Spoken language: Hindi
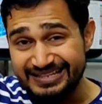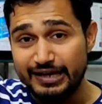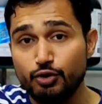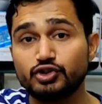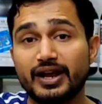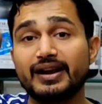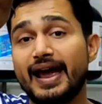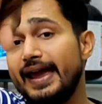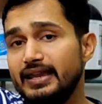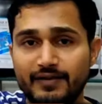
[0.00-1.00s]
कैसे यूज
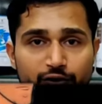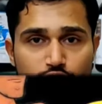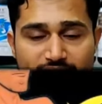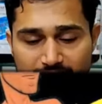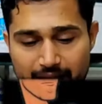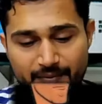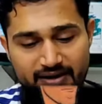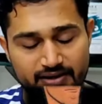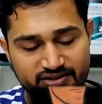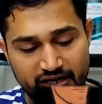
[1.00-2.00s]
करना है ये वीडियो देख लें
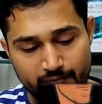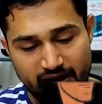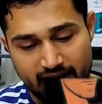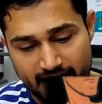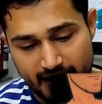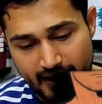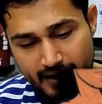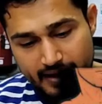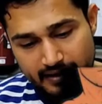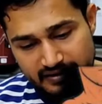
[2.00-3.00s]
आपके स्क्रीन पर आ रही
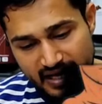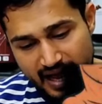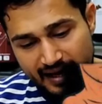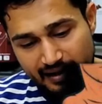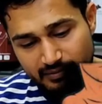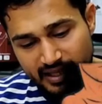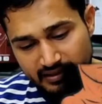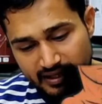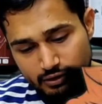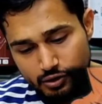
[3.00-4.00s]
है यहां अगर हम
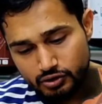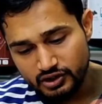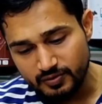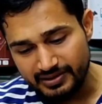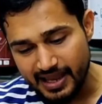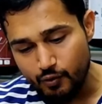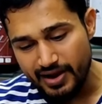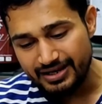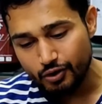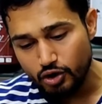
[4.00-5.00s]
देखते हैं तो दोस्तों इसमें बताया
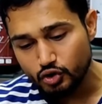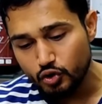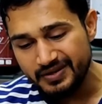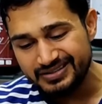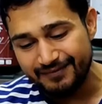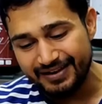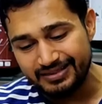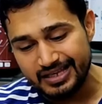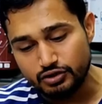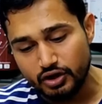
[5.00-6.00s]
हुआ है कि नौ स्कूप की
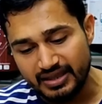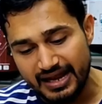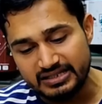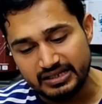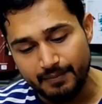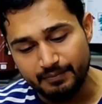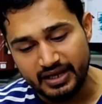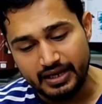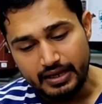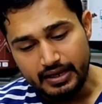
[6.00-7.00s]
सर्विंग है तीन
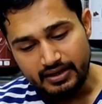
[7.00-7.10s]
ग्राम की